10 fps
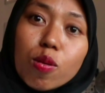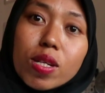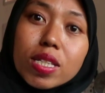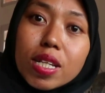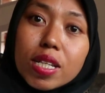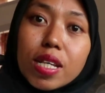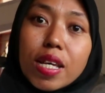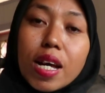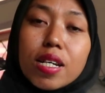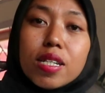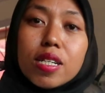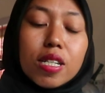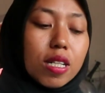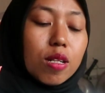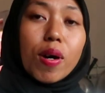atau istri saya ke
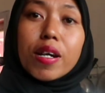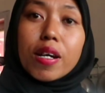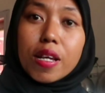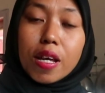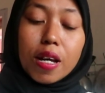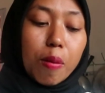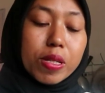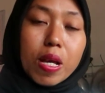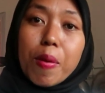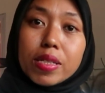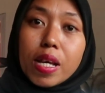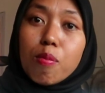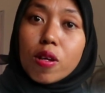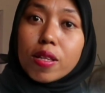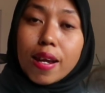luar negeri gak bisa
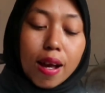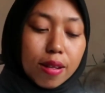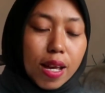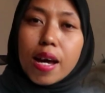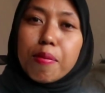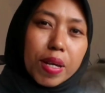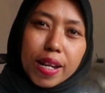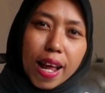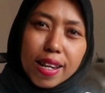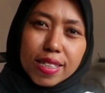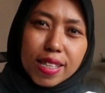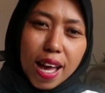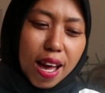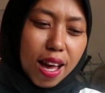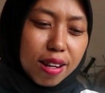masak buat anak jangan bikin
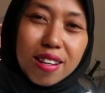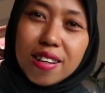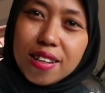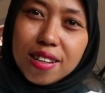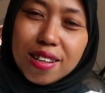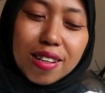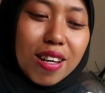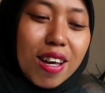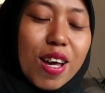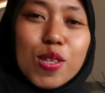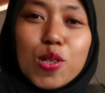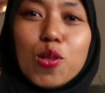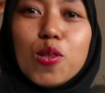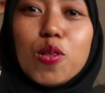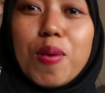alasan huh.
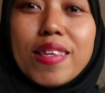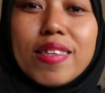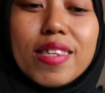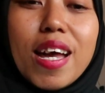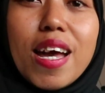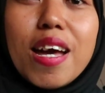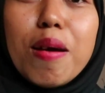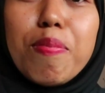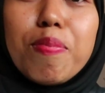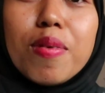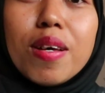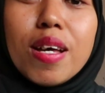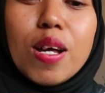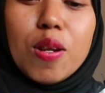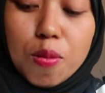tuh mantap
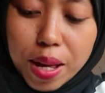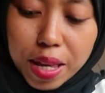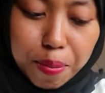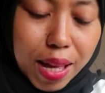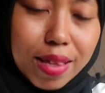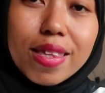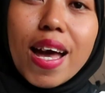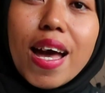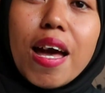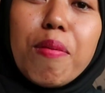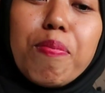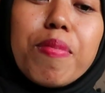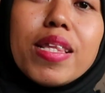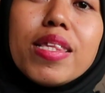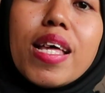lumayan mantap
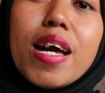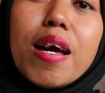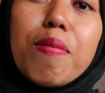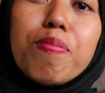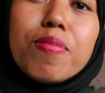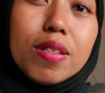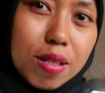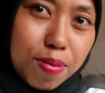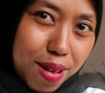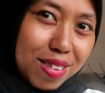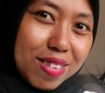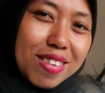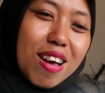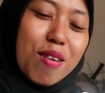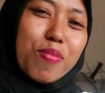mantap oh
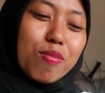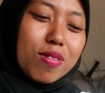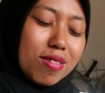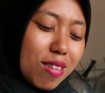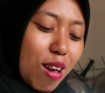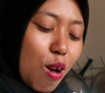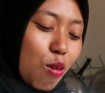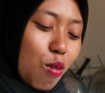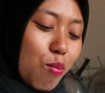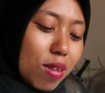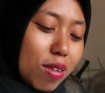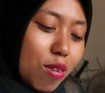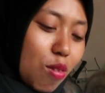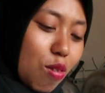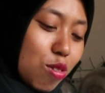mantap ibu oh batin
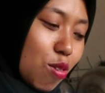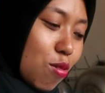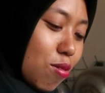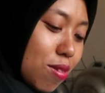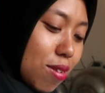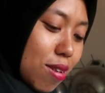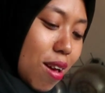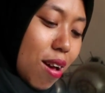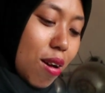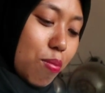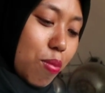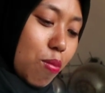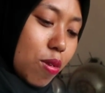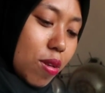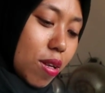ngorocok nah,
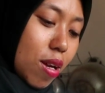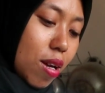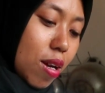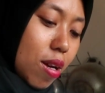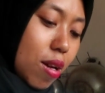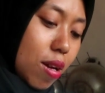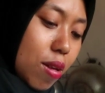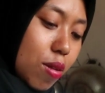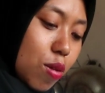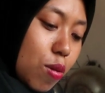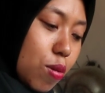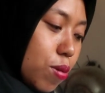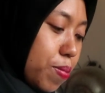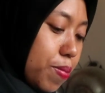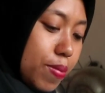ah. tuh